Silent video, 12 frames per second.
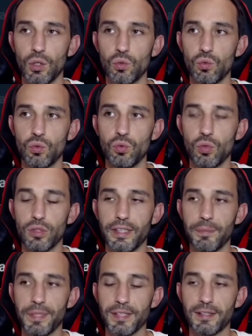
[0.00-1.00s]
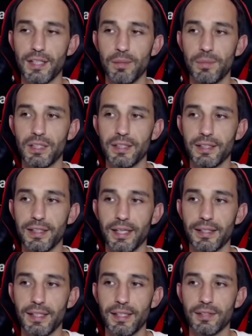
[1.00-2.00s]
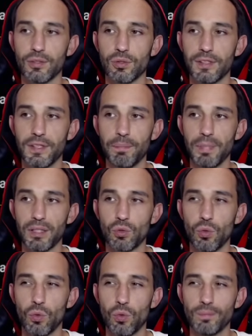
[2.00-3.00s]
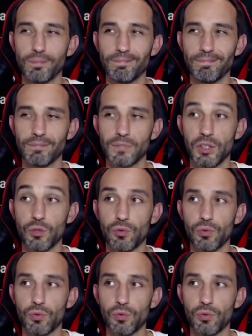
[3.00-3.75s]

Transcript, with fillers: ou des pièces d'âme éternelles, je sais pas trop, hmm, les deux